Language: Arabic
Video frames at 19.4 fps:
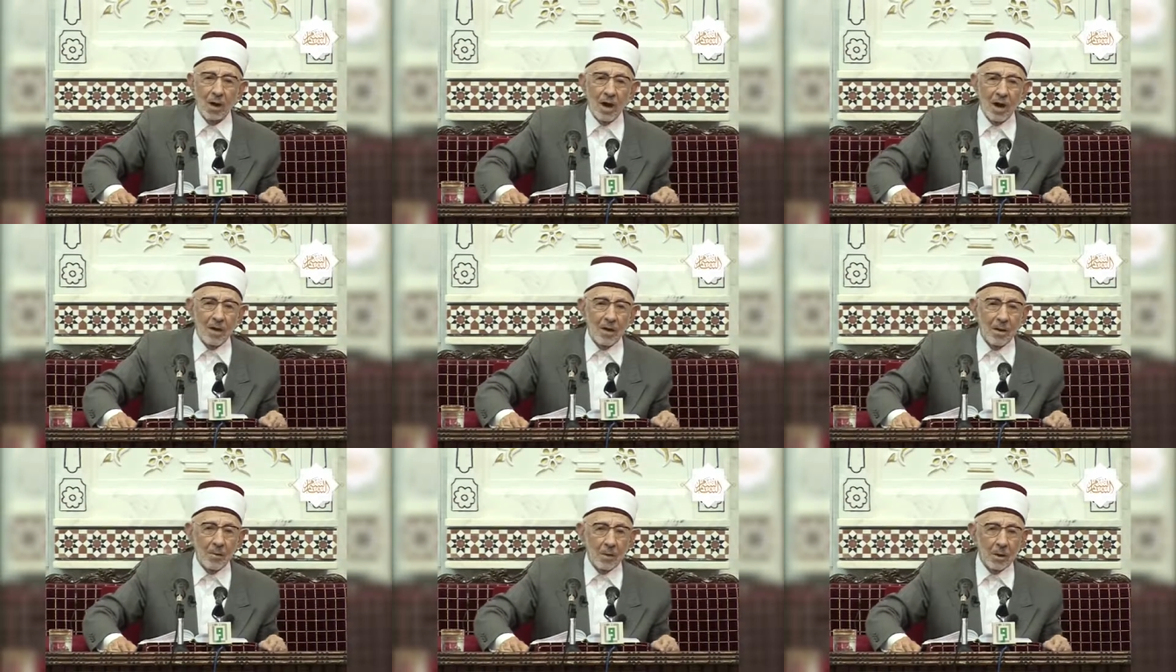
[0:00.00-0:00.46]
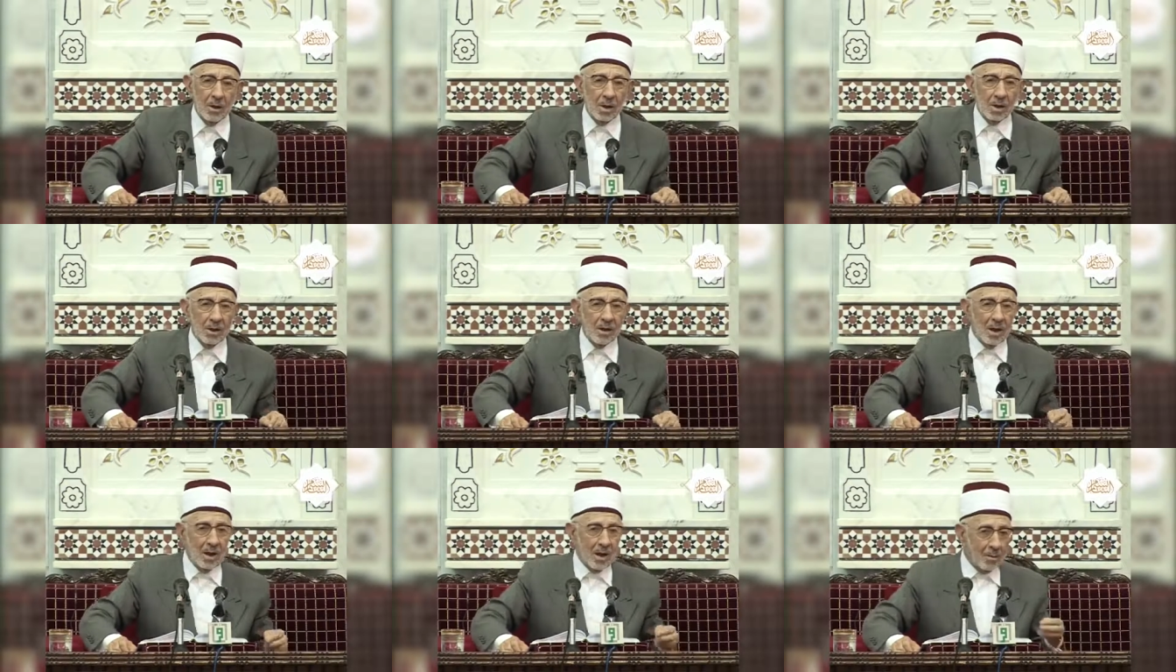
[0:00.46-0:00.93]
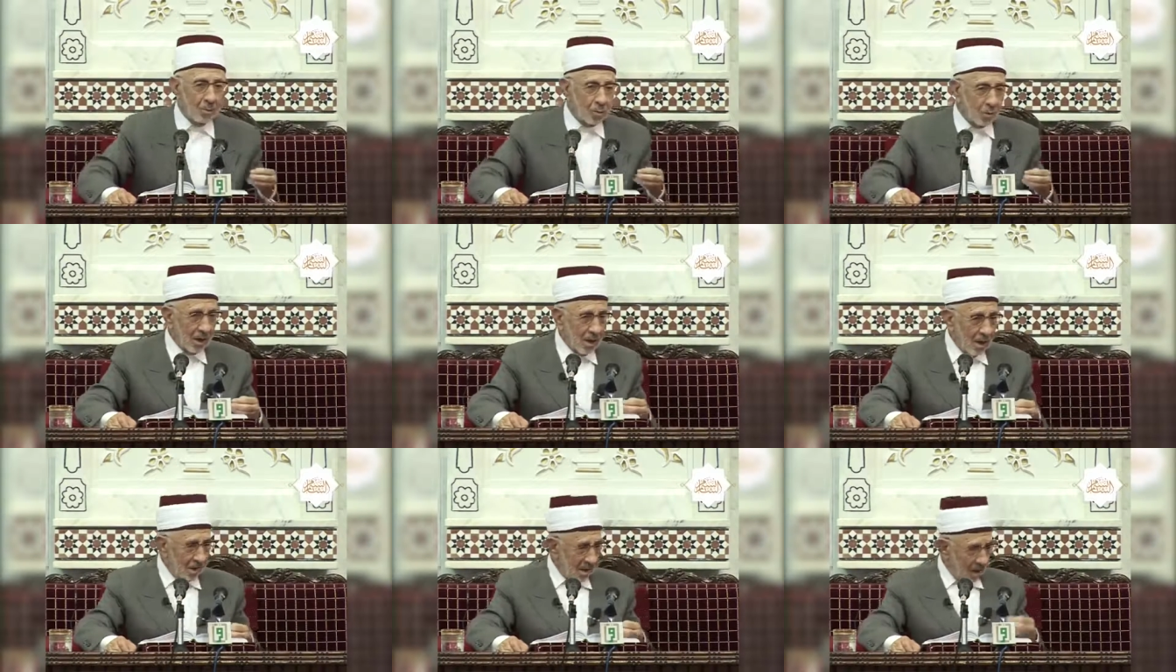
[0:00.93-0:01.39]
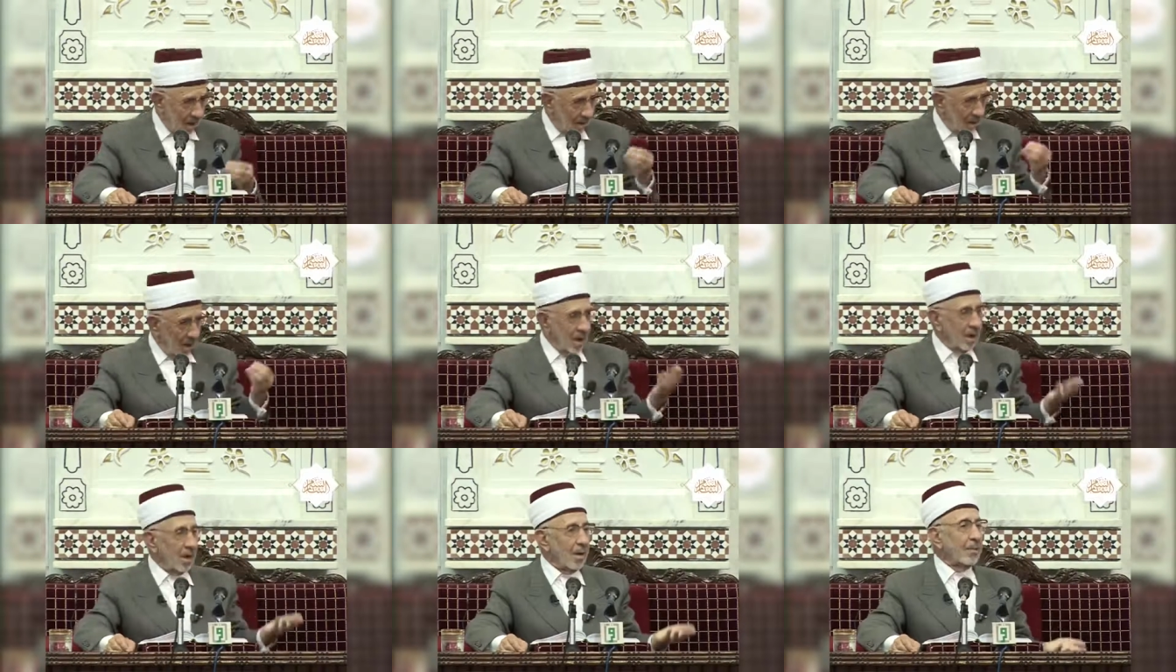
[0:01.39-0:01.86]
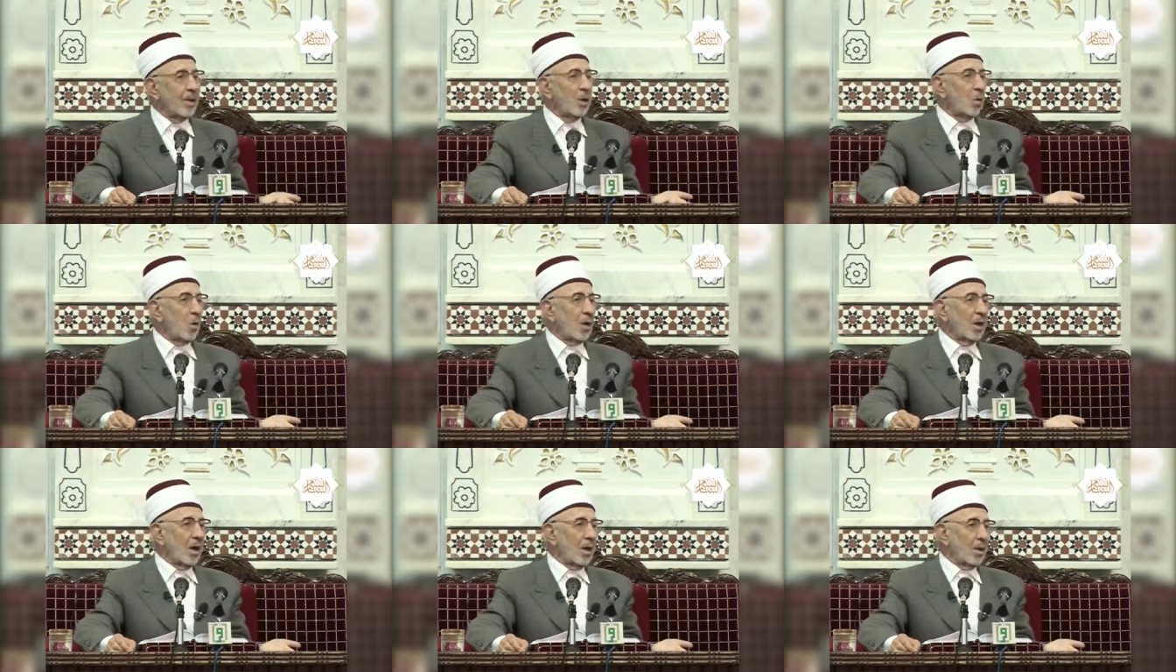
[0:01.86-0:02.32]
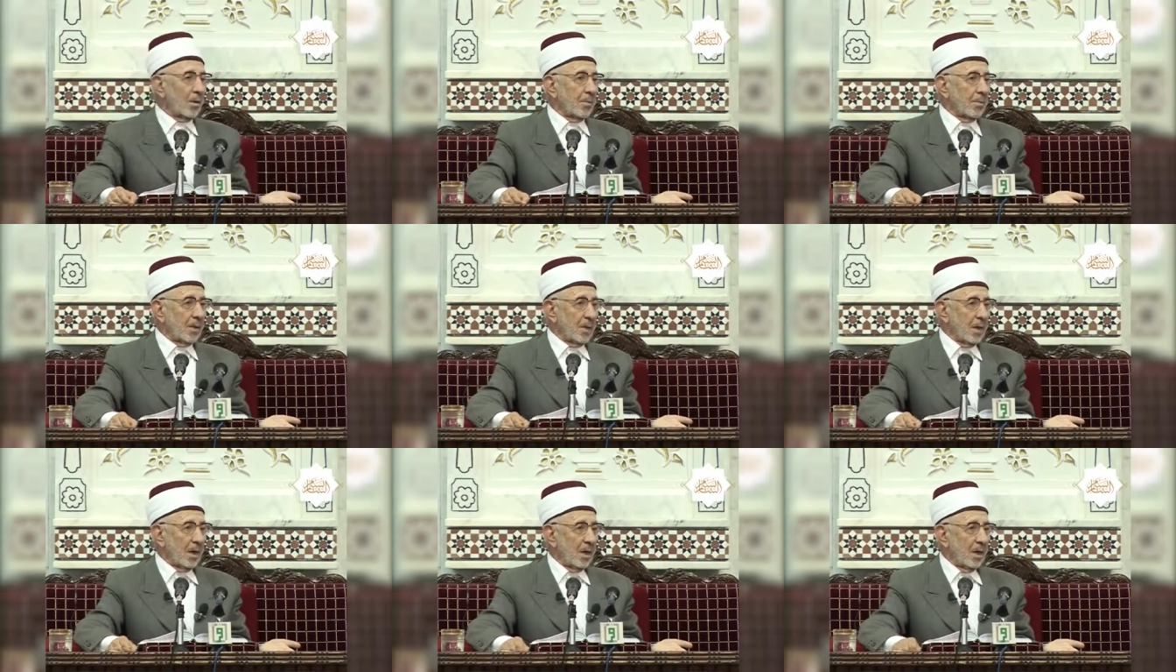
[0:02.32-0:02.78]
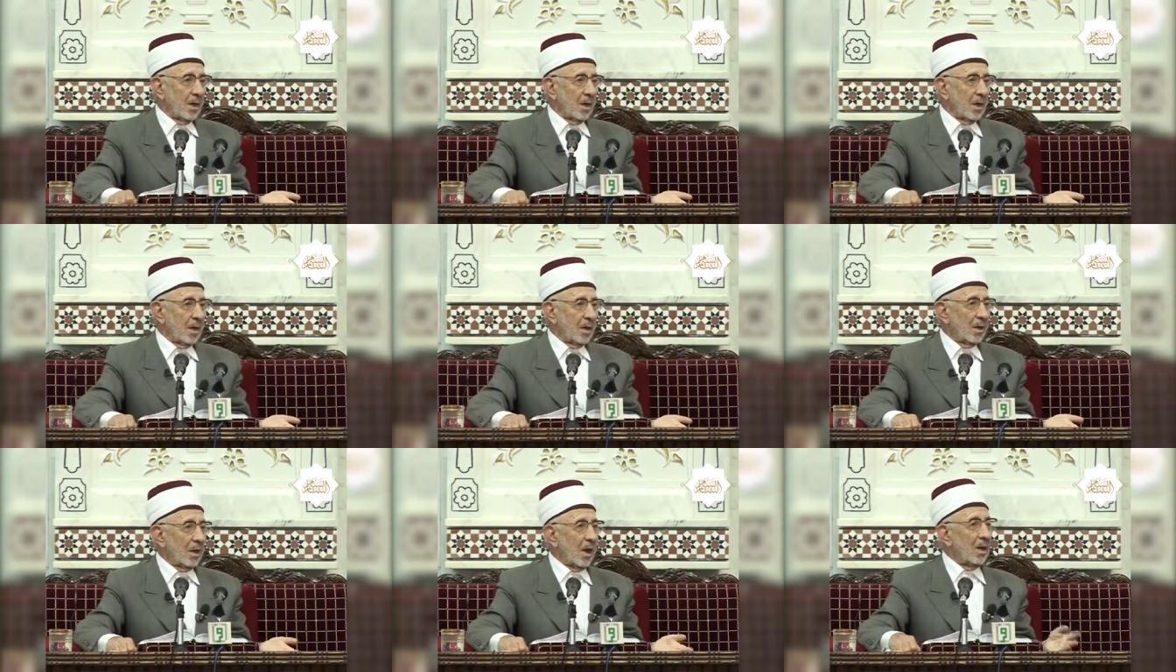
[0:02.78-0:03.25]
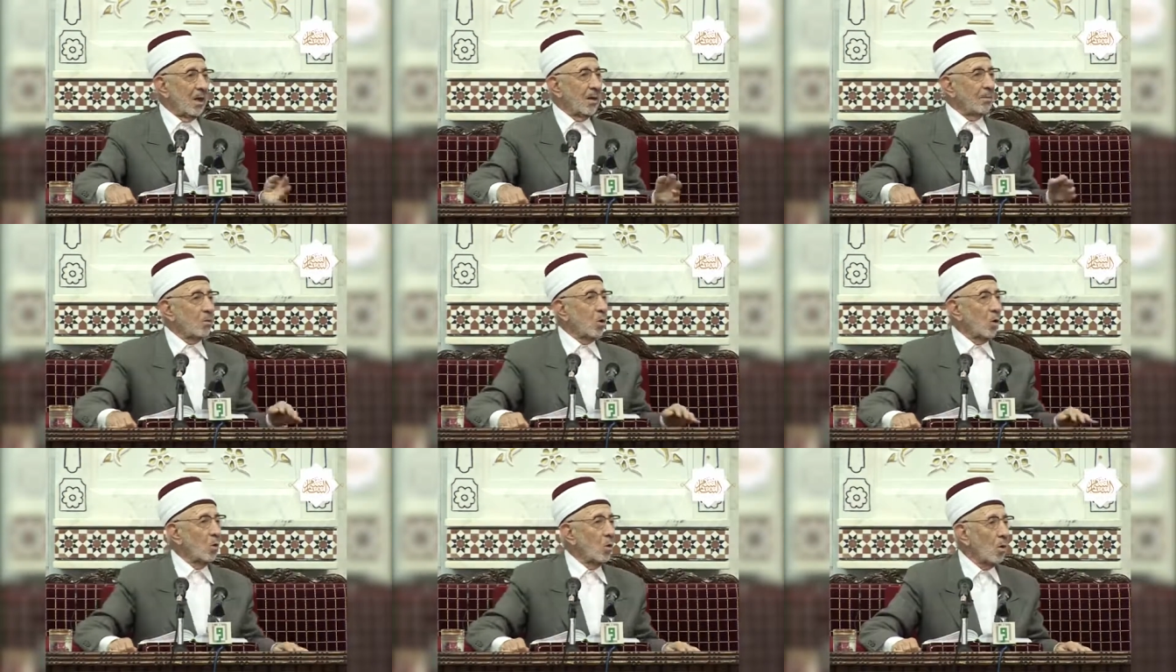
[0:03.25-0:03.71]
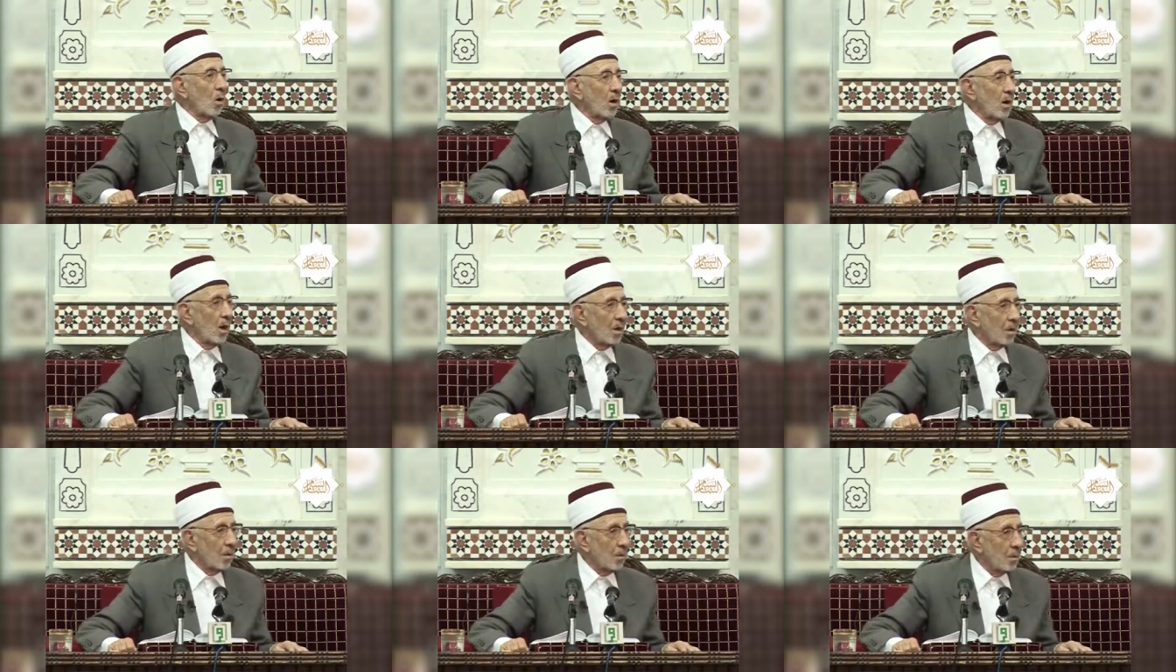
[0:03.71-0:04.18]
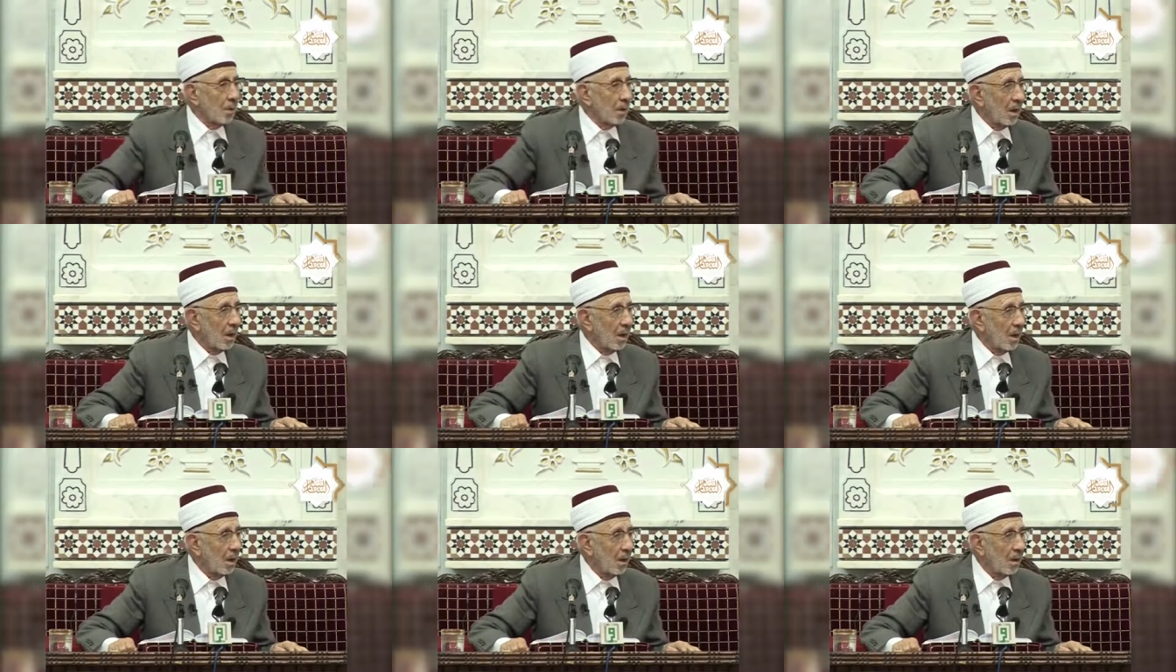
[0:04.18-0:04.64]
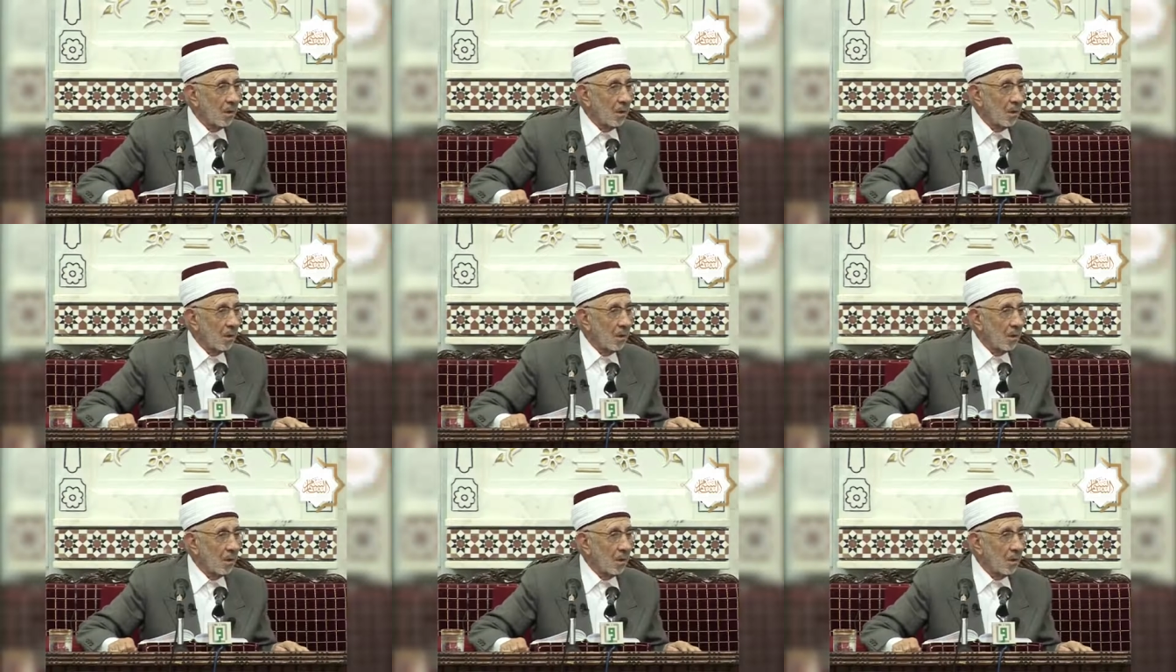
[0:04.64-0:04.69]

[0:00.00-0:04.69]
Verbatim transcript: العالمين إذا لا بد أن أتعلم اللغة العربية تعلمت اللغة العربية